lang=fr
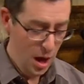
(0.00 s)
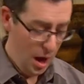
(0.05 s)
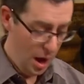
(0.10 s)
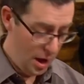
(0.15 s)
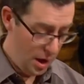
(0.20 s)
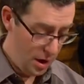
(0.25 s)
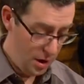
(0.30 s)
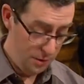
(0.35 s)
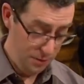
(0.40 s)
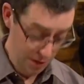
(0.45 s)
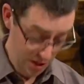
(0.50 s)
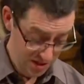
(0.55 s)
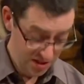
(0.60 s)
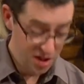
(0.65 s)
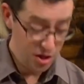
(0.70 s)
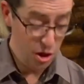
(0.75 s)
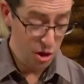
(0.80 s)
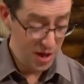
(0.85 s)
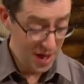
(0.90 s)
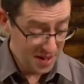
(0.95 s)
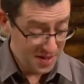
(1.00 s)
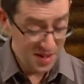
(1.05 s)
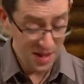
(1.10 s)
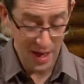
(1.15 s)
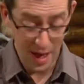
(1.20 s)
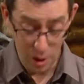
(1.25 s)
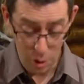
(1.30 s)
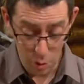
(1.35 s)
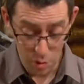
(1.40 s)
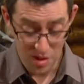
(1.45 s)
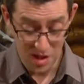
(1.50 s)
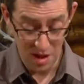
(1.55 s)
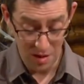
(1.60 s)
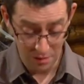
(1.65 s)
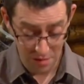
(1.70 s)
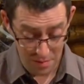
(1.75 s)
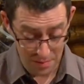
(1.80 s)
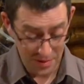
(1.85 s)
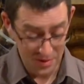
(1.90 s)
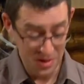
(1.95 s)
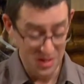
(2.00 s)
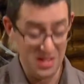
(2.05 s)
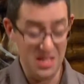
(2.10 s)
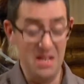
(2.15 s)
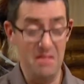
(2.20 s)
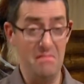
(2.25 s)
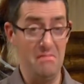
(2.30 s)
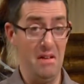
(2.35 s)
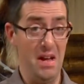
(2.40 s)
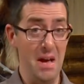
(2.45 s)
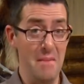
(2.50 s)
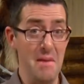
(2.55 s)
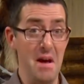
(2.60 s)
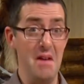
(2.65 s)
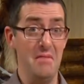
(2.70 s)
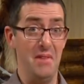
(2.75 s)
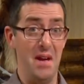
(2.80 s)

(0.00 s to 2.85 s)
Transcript: Euh, et c'est un article à conserver parce que c'est vraiment,